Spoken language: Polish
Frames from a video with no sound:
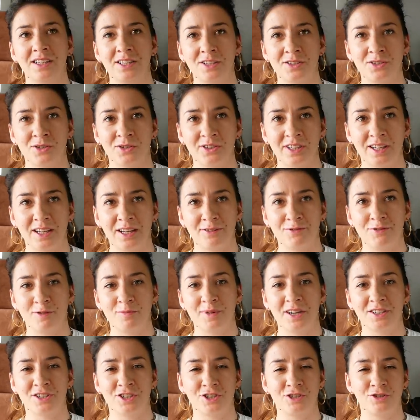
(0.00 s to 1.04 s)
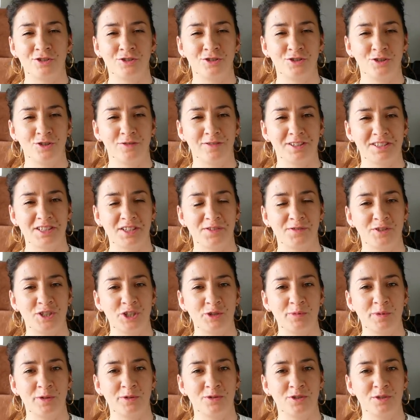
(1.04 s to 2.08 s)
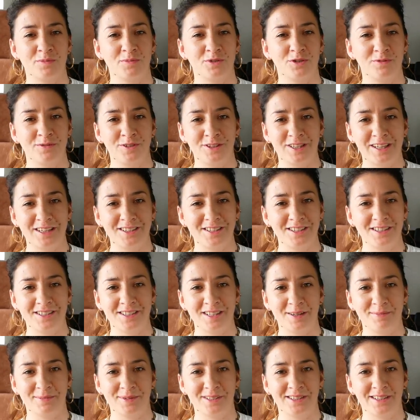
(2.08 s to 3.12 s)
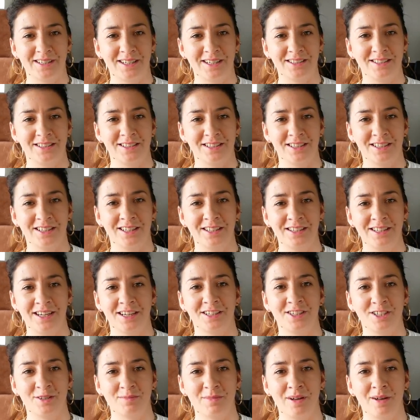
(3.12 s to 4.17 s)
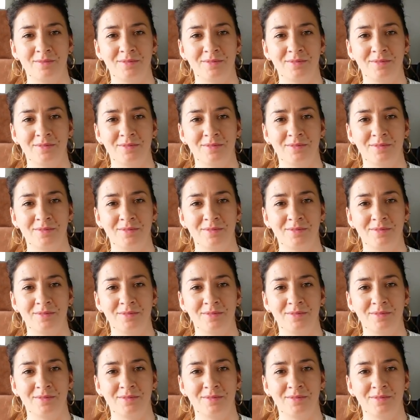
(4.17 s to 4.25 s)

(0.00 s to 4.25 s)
i jest to taka forma grzecznościowa. Zazwyczaj umieją się przywitać i zapytać, e, jak się